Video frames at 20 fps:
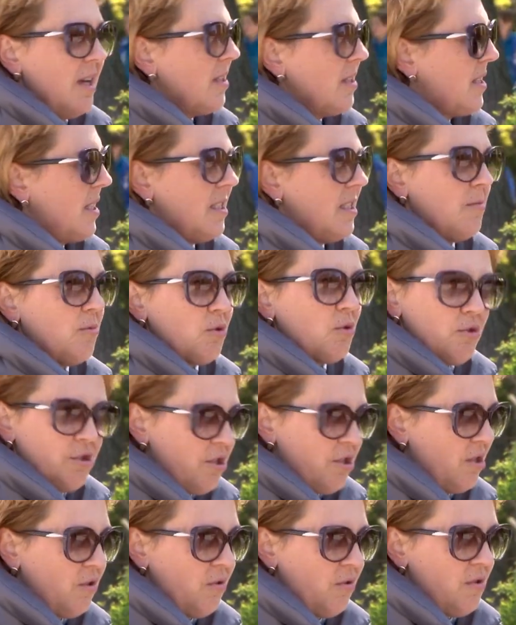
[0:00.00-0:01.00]
С этим
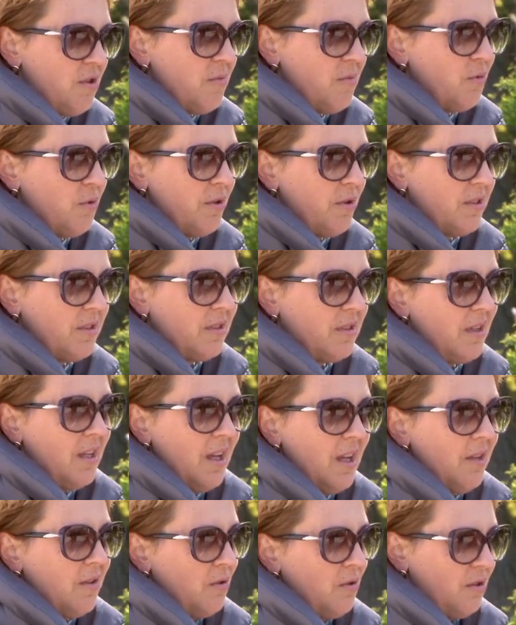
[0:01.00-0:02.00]
тоже никто не борется.
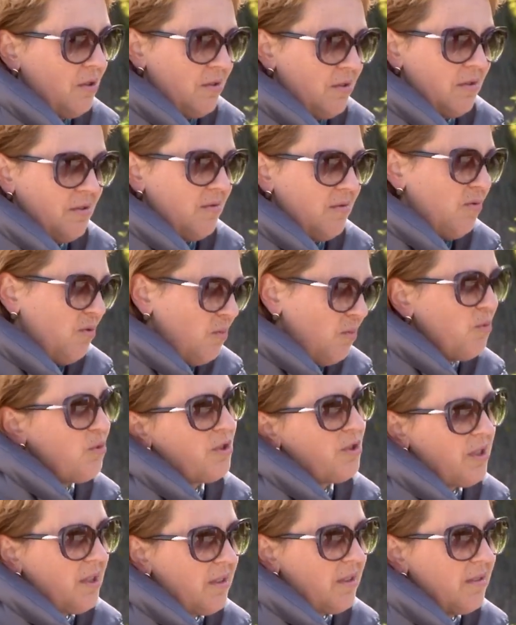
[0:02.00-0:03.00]
То есть, э, ну,
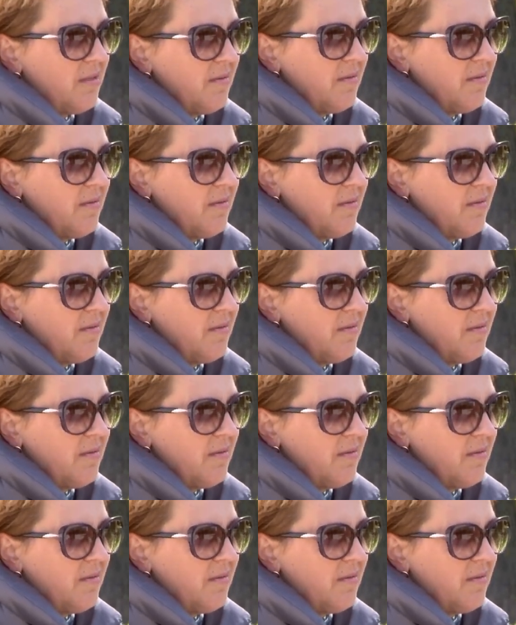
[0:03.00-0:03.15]
мусор.